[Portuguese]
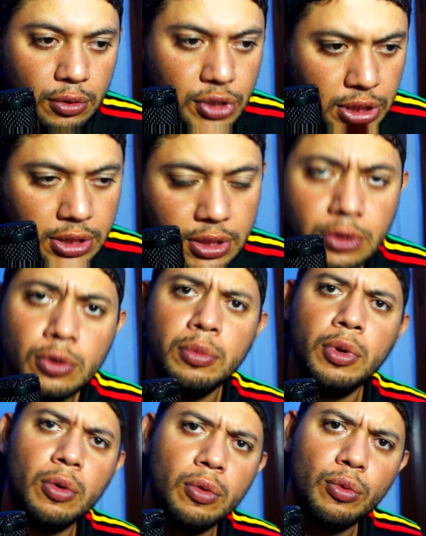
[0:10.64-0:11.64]
Eu senti no
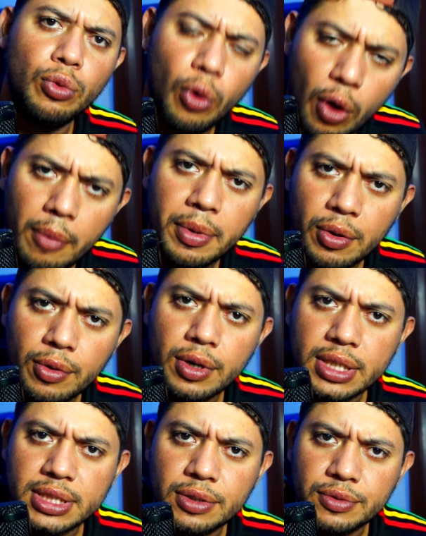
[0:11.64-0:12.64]
meu nobre
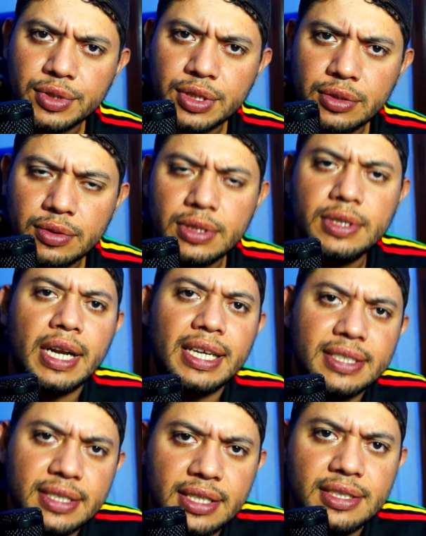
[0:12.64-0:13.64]
coraçãozinho de
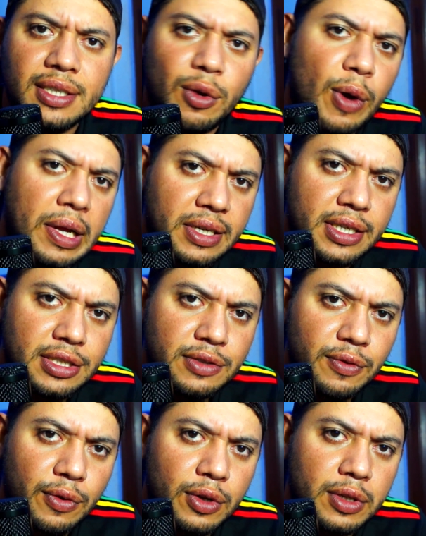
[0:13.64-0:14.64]
trazer esse quadro aqui de
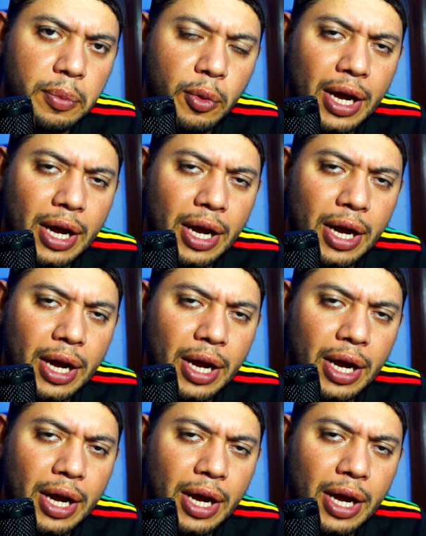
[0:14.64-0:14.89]
volta pro